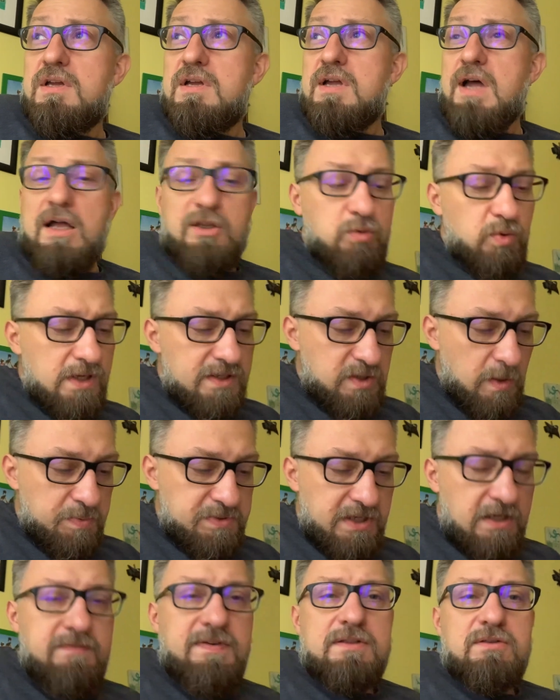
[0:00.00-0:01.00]
A tu jest
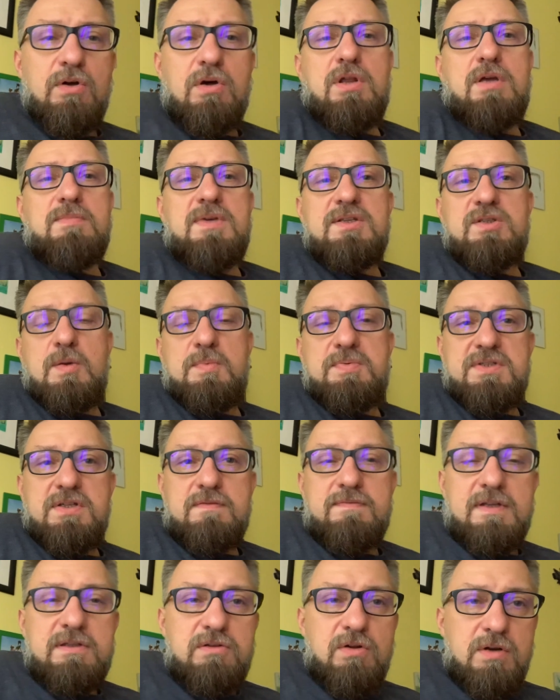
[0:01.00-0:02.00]
obserwatorem. Jest
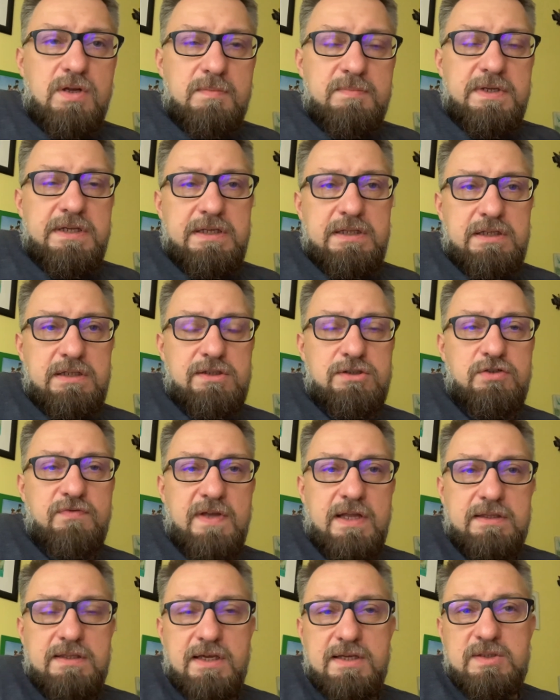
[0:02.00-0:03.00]
obserwatorem
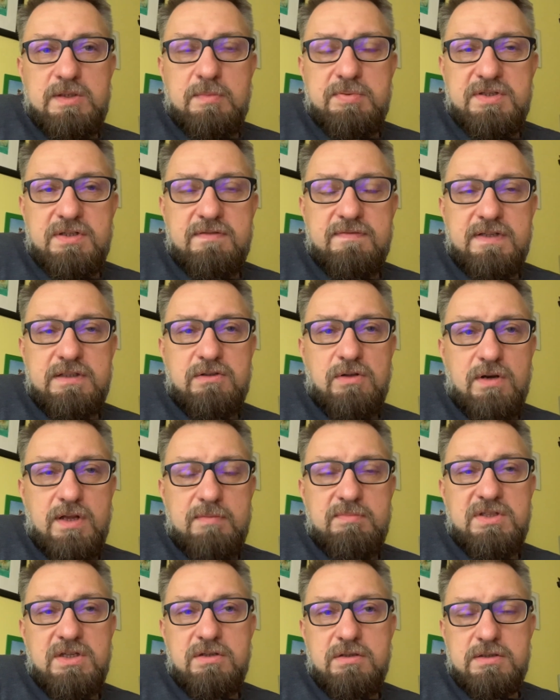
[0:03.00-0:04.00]
świata, jest
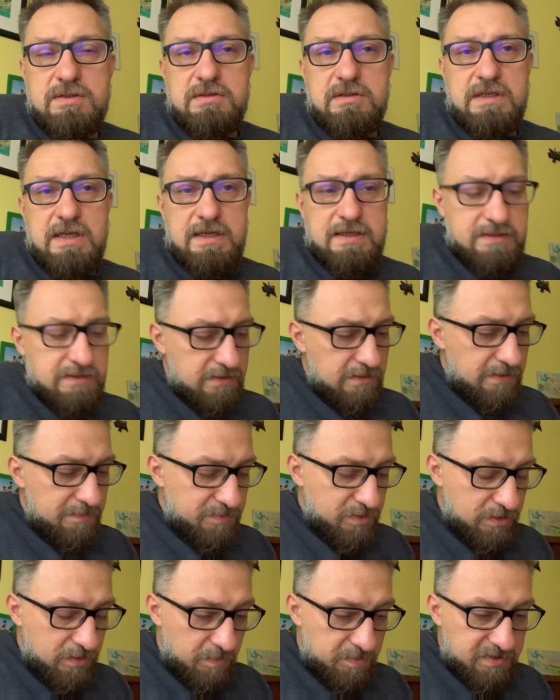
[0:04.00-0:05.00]
obserwatorem tego, co jest,
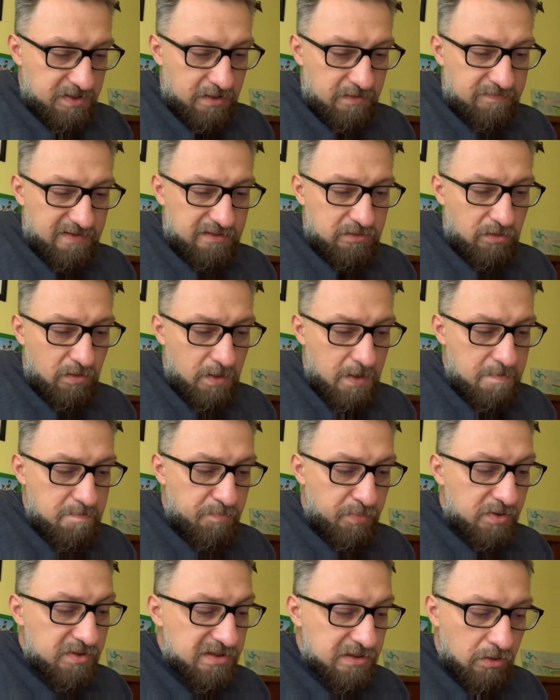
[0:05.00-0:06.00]
jest obserwatorem
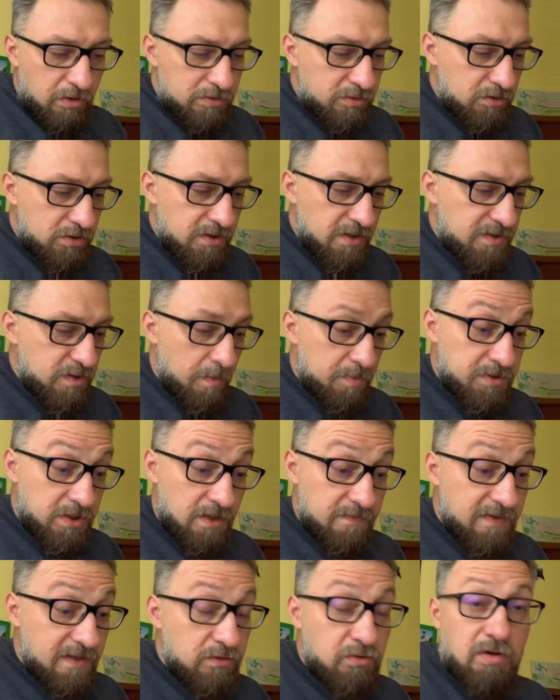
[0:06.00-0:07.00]
polskości, jest
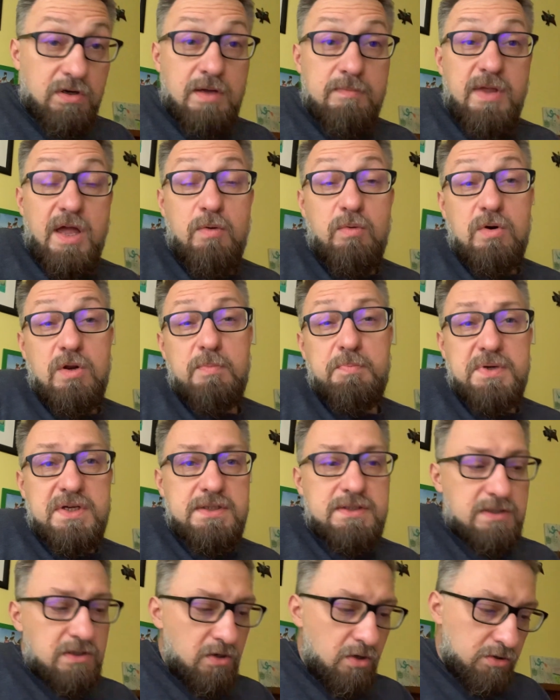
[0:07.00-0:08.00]
obserwatorem
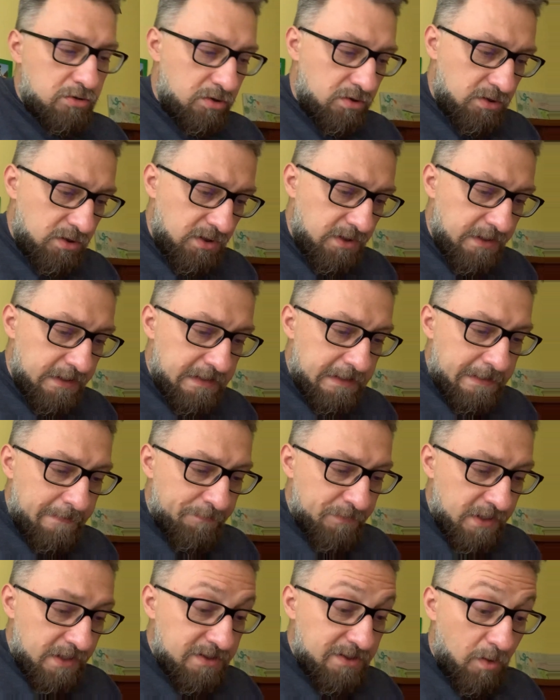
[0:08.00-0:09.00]
europejskości,
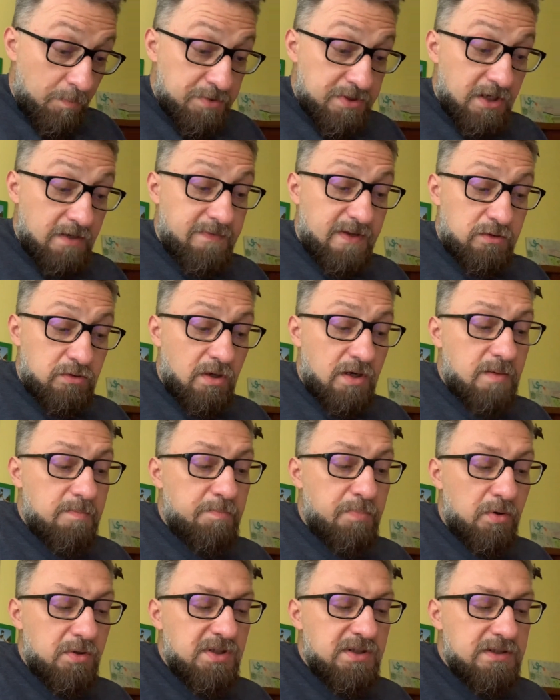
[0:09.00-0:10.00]
jest obserwatorem
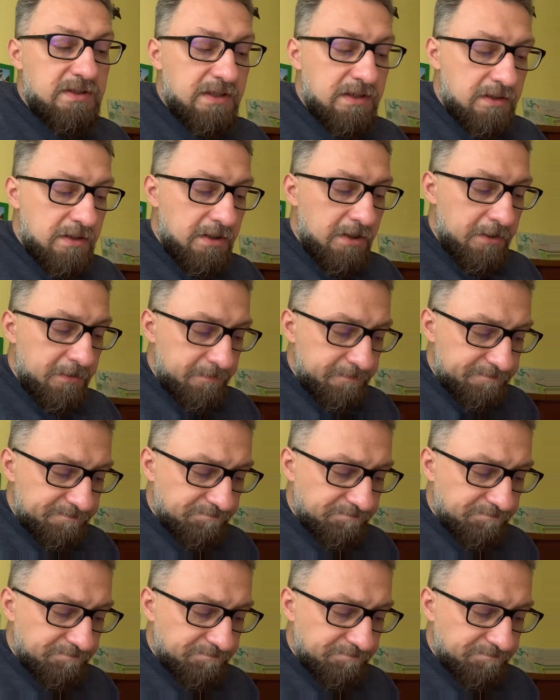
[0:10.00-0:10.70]
polityki,